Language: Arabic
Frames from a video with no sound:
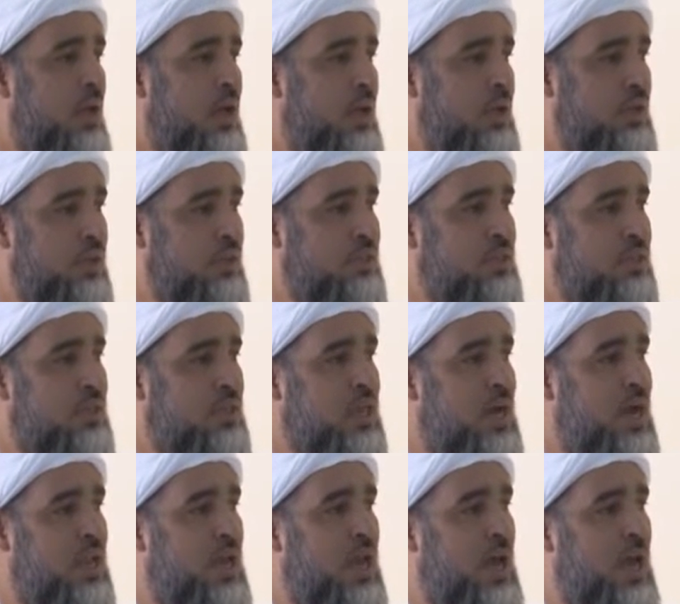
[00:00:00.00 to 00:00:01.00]
التي
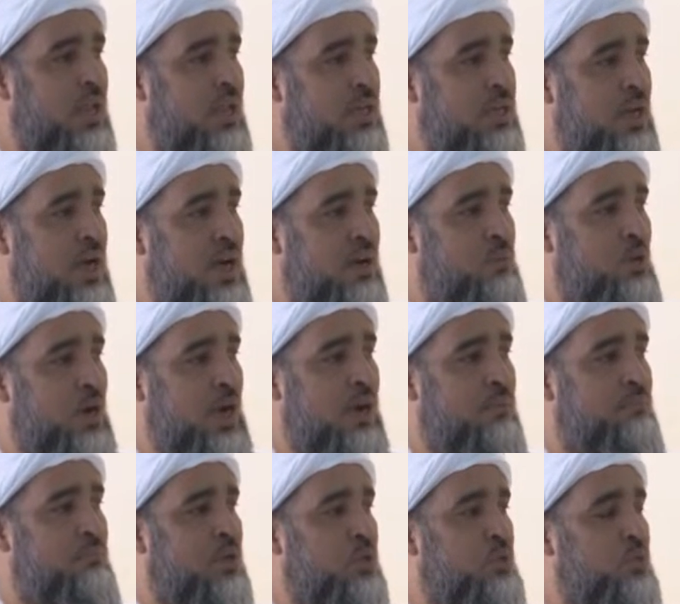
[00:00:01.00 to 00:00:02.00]
كان عليها
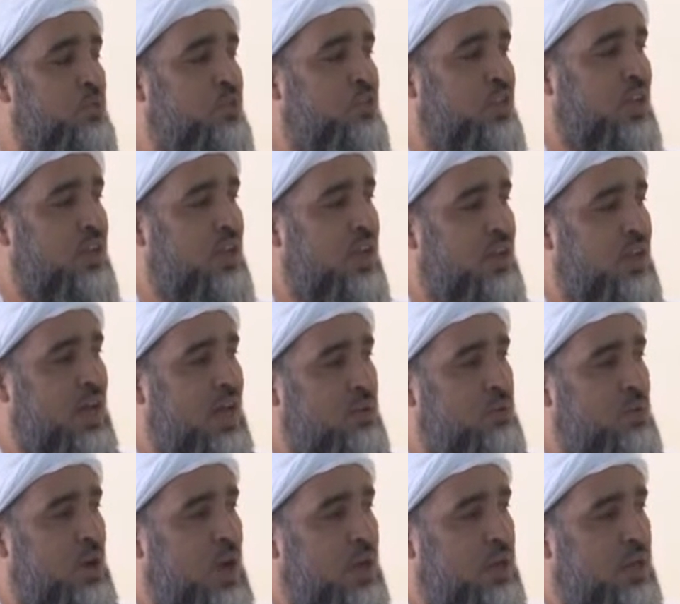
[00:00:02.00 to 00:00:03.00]
محمد صلى
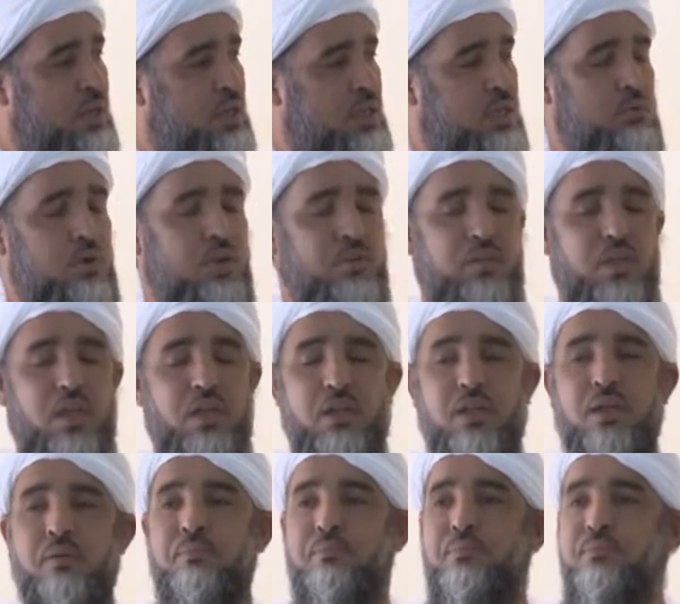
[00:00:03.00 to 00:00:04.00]
الله عليه
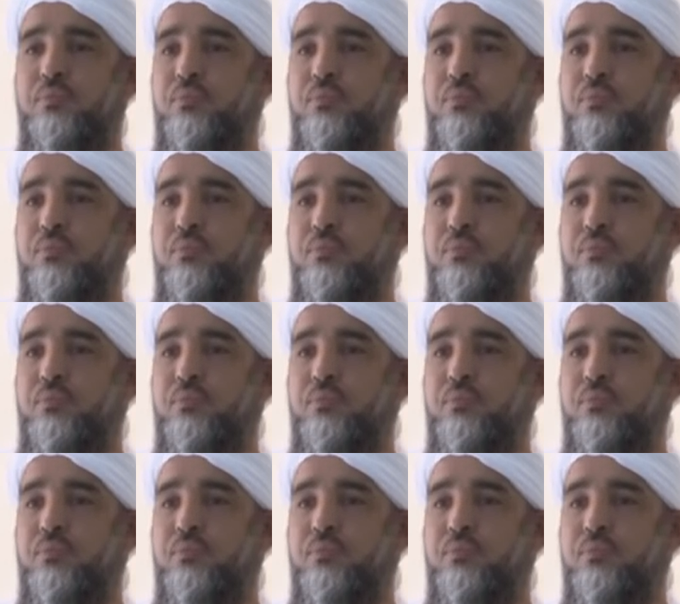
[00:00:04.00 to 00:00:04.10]
وسلم